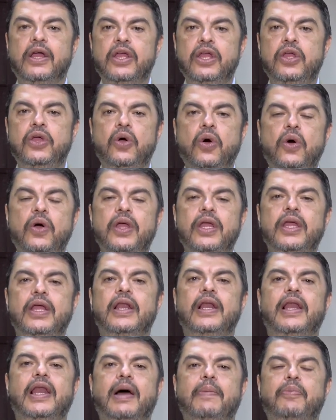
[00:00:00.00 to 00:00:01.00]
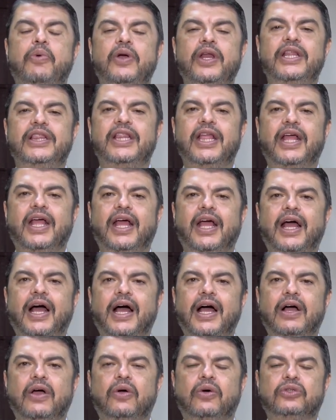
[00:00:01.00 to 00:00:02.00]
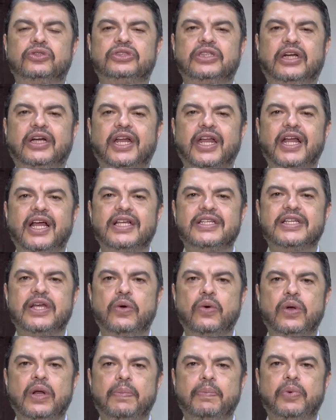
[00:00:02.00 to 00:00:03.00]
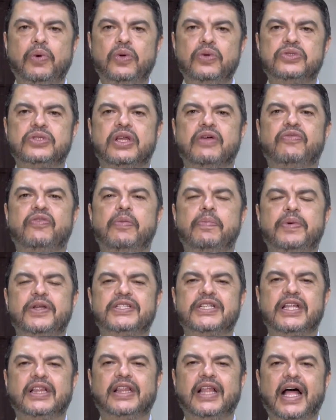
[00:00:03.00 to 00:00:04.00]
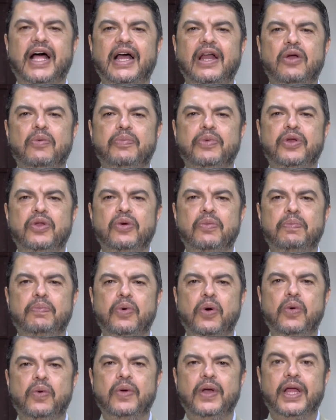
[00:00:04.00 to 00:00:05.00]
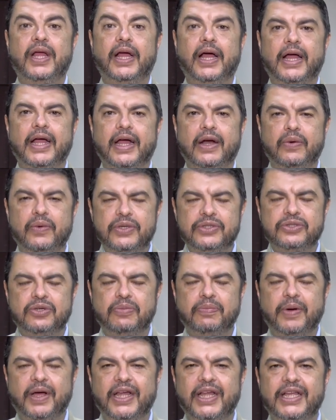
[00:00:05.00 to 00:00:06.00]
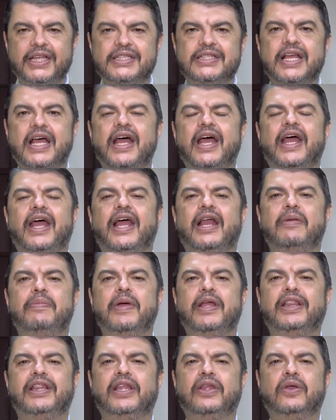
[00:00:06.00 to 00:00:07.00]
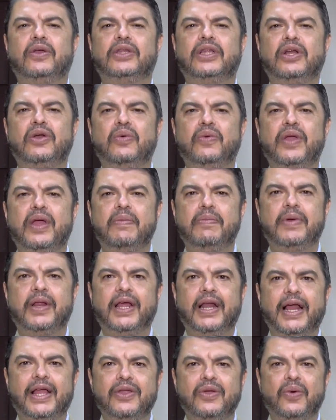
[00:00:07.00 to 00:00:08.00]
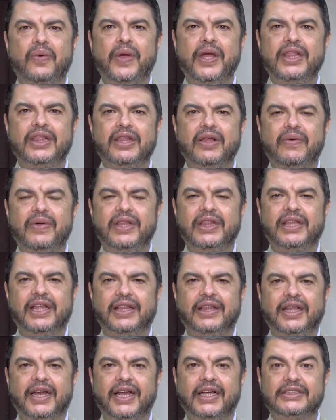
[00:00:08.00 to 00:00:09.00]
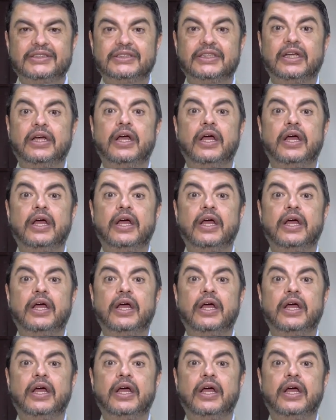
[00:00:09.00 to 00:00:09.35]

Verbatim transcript: Y hoy la política Costa Rica Segura Plus, que fue presentada a la opinión pública y a nuestro país el 22 de noviembre del año 2023,